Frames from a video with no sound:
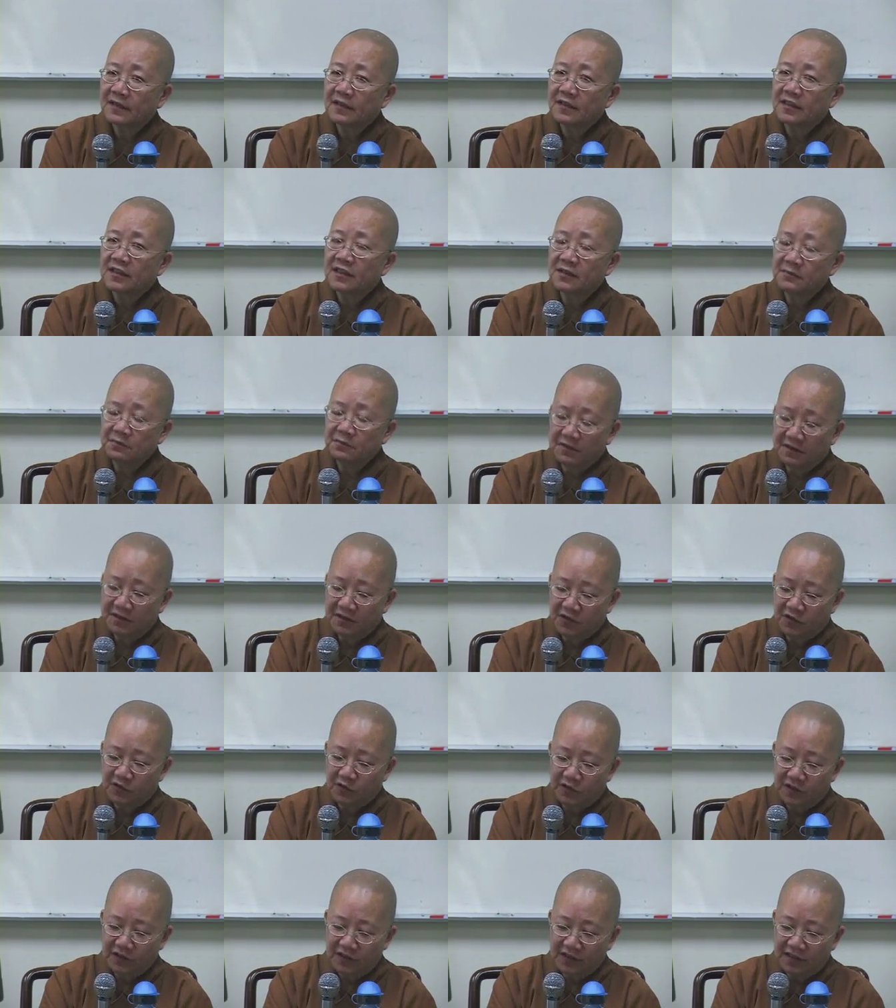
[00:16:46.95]
生命的
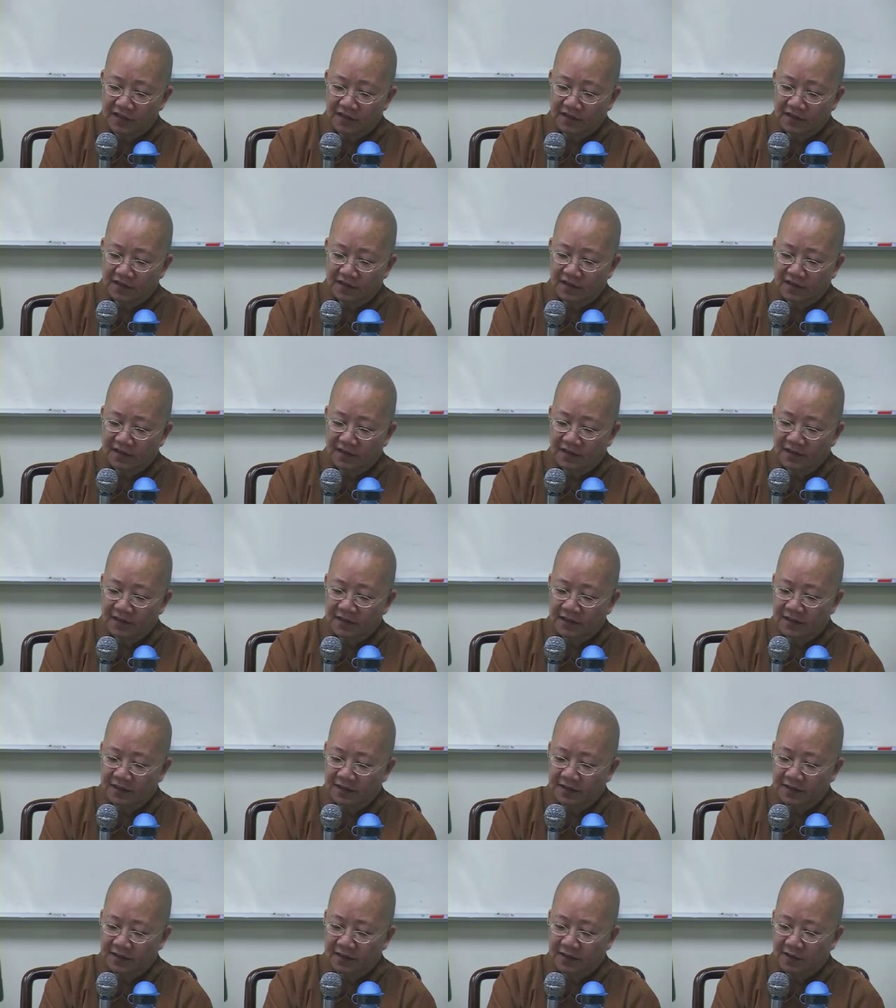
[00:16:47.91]
春天
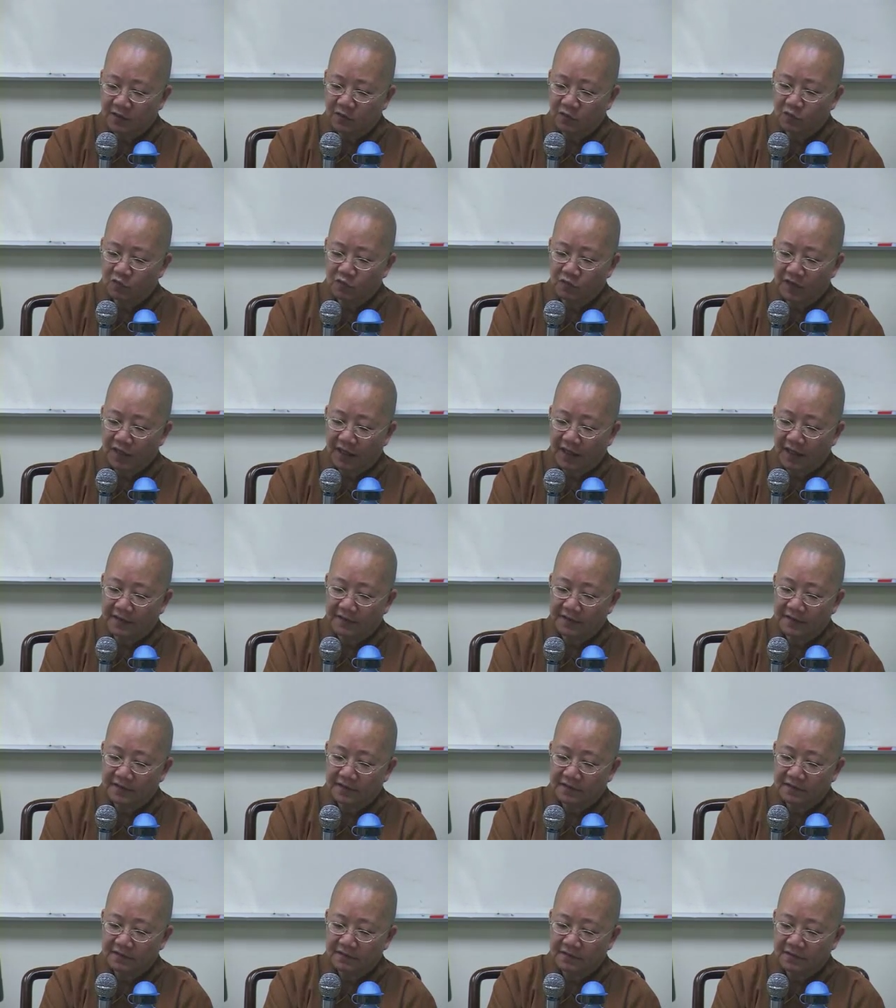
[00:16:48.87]
也是很无奈
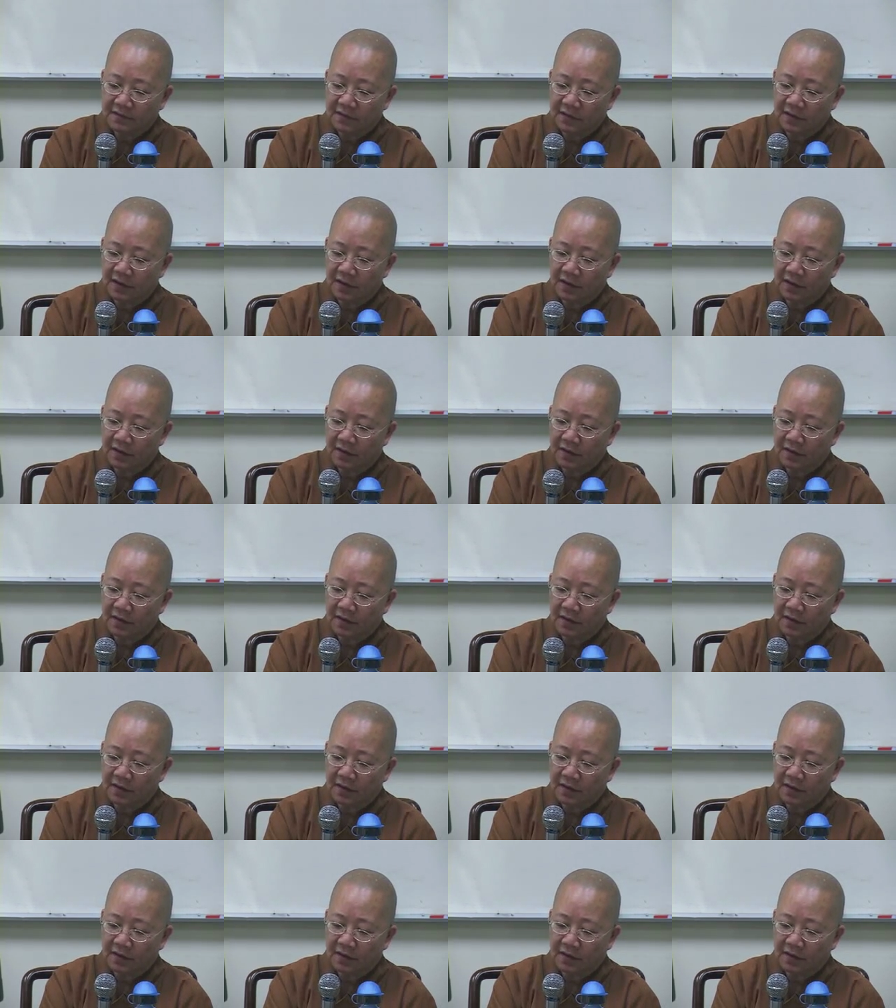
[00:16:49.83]
的啊，